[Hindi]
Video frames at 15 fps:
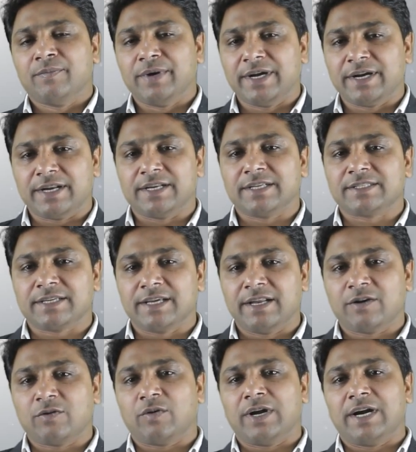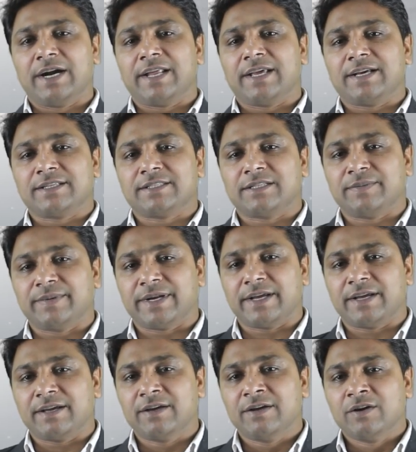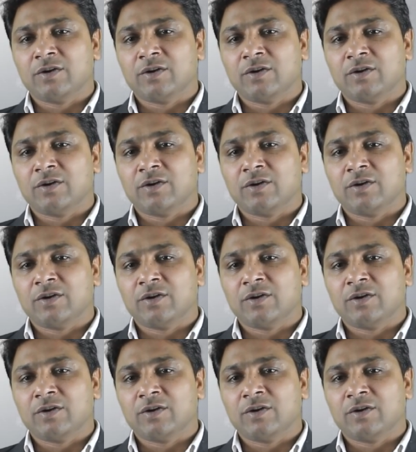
मेंटेनेंस के लिए क्वालिटी कस्टमर है